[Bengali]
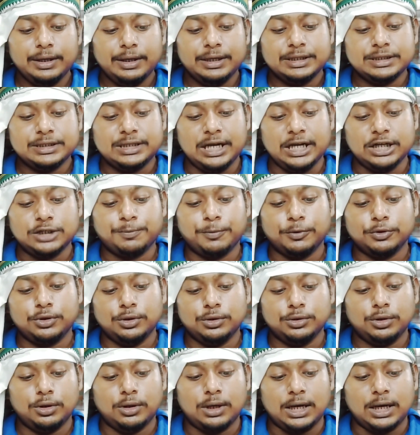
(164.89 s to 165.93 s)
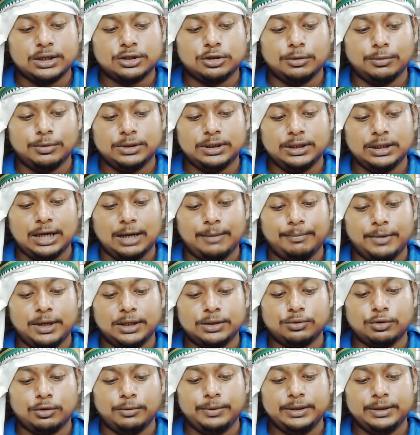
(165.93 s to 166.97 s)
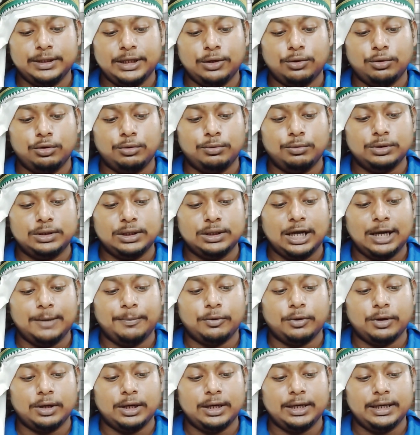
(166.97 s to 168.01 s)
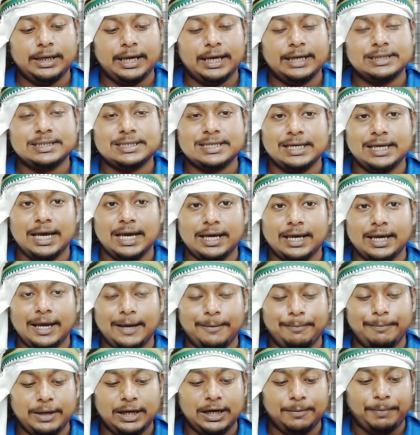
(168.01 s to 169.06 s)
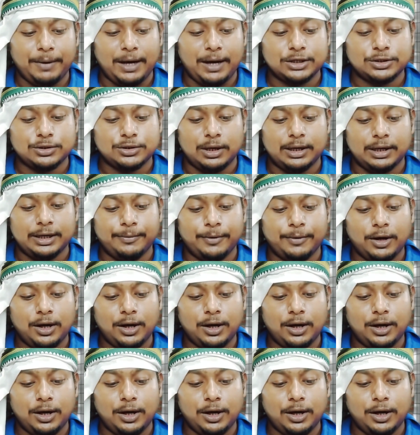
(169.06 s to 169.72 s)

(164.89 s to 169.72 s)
শেষ পর্যন্ত রাষ্ট্রপতি রামনাথ কোবিন্দের অনুমতি লাভ করে এই সিএএ বিল পাশ হয় এবং